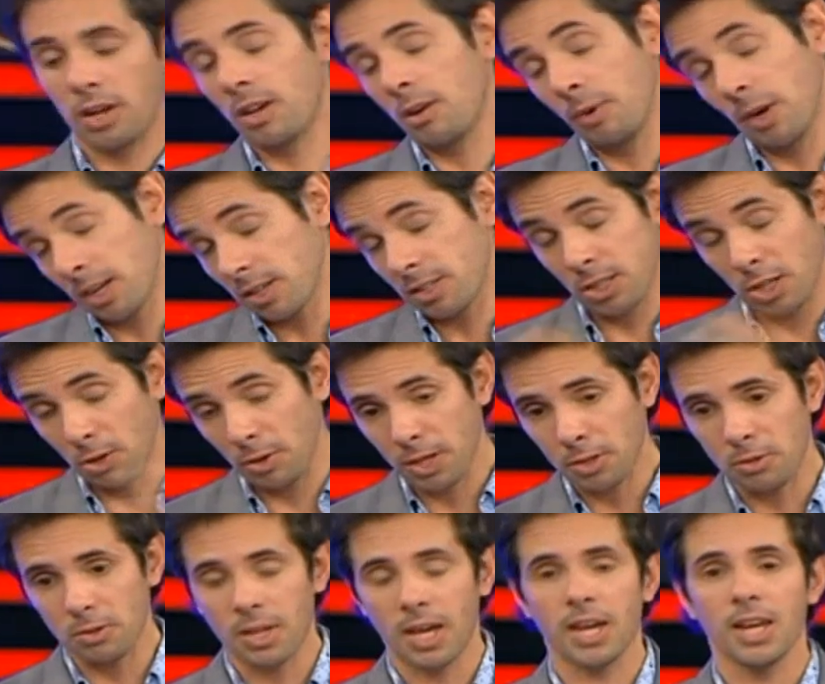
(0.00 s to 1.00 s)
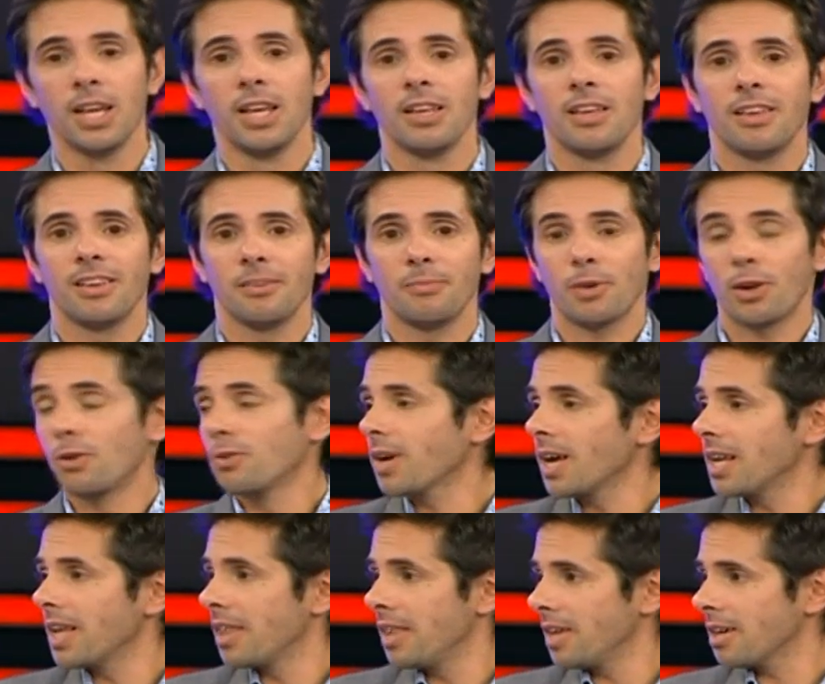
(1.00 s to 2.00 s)
Le digo, bueno, si lo voy a estudiar, pero nunca
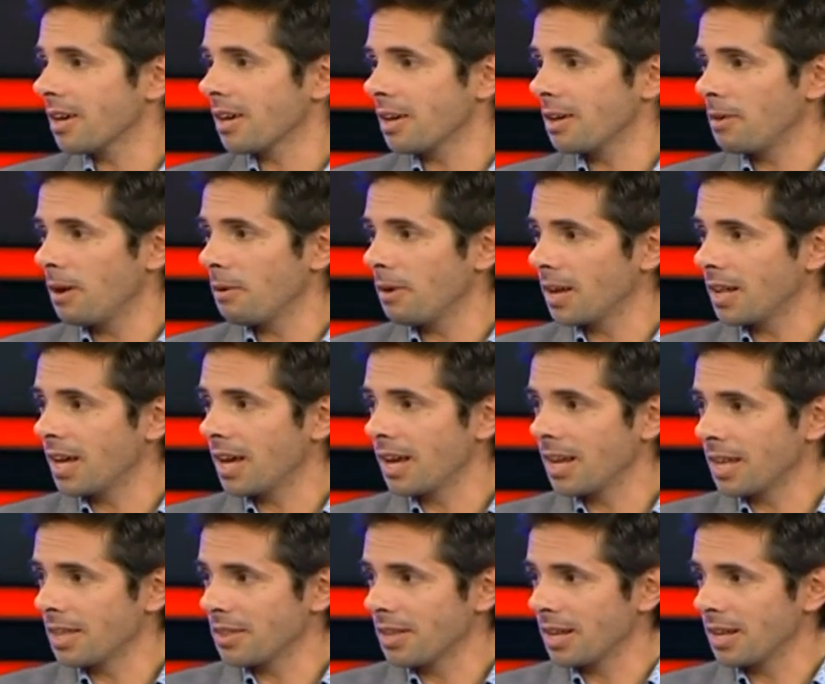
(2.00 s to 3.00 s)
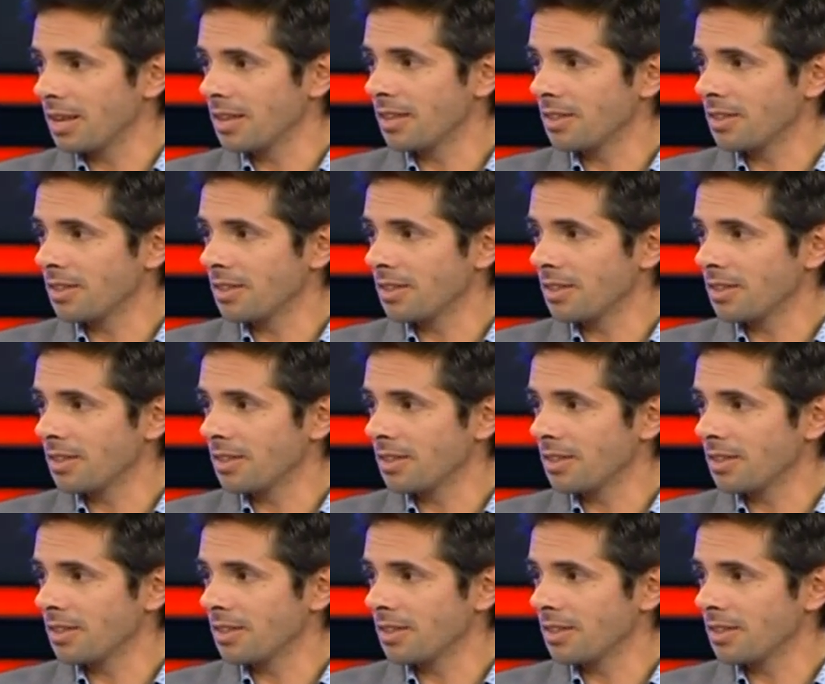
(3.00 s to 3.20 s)
les dije que iba a bailar en la tele.